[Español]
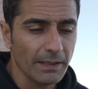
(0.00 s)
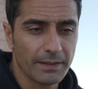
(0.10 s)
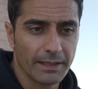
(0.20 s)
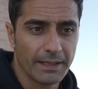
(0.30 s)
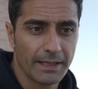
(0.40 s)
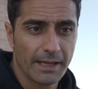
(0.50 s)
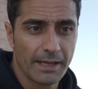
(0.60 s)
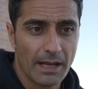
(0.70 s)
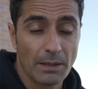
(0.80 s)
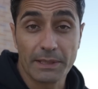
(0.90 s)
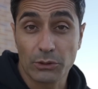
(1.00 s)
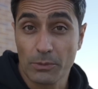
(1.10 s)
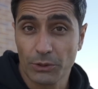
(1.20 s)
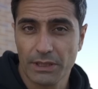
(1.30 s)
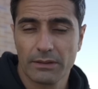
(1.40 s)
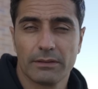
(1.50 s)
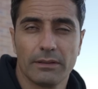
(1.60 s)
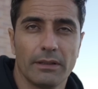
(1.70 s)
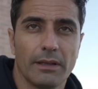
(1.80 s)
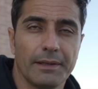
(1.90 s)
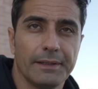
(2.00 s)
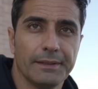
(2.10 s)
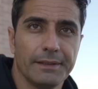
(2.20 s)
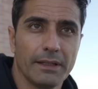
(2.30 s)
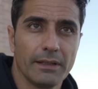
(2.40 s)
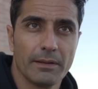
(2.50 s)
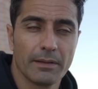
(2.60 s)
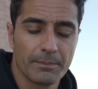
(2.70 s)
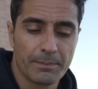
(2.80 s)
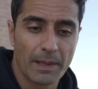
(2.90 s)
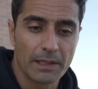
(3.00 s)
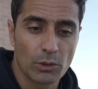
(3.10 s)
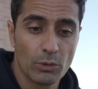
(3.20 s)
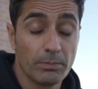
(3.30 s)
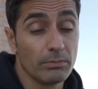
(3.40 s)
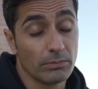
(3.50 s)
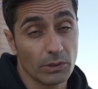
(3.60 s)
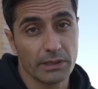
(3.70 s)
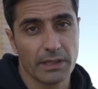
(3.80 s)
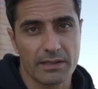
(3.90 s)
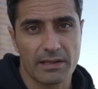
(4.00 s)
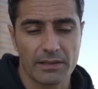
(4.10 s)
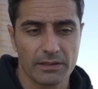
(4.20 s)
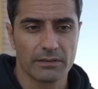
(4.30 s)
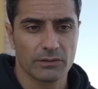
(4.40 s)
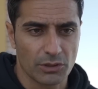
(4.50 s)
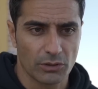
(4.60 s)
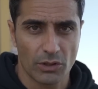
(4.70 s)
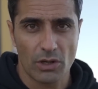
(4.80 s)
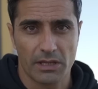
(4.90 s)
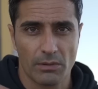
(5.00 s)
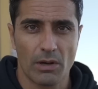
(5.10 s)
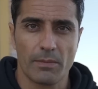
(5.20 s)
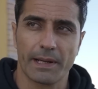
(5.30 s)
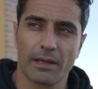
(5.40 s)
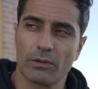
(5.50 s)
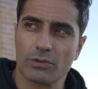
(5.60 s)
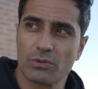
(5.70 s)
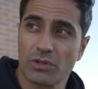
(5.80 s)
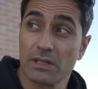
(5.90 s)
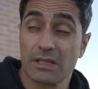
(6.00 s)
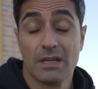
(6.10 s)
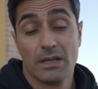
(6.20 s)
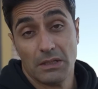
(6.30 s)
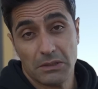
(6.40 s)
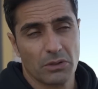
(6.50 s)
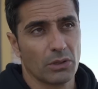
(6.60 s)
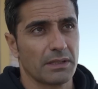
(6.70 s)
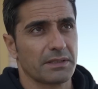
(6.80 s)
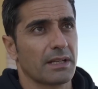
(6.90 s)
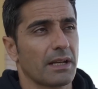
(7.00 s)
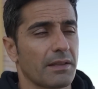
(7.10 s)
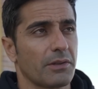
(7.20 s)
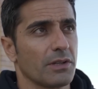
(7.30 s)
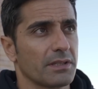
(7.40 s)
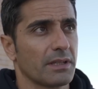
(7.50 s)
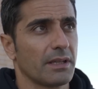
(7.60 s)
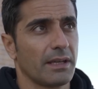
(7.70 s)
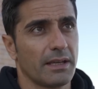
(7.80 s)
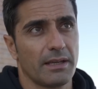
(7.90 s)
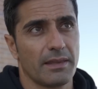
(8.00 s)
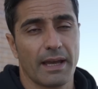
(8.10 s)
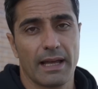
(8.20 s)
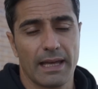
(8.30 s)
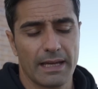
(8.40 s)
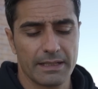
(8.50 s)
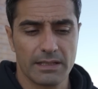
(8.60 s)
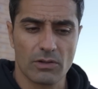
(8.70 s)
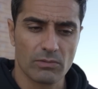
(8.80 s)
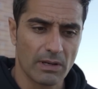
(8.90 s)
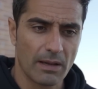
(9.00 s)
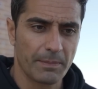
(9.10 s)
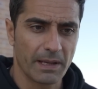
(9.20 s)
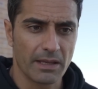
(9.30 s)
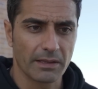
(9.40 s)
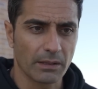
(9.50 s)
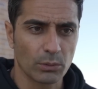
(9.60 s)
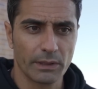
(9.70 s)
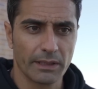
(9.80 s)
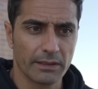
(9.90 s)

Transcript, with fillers: de Alberto Bote, Padel Club, muy interesante. Os lo dejo aquí debajo para que lo escuchéis. Con las declaraciones de, Galán y con una pequeña tertulia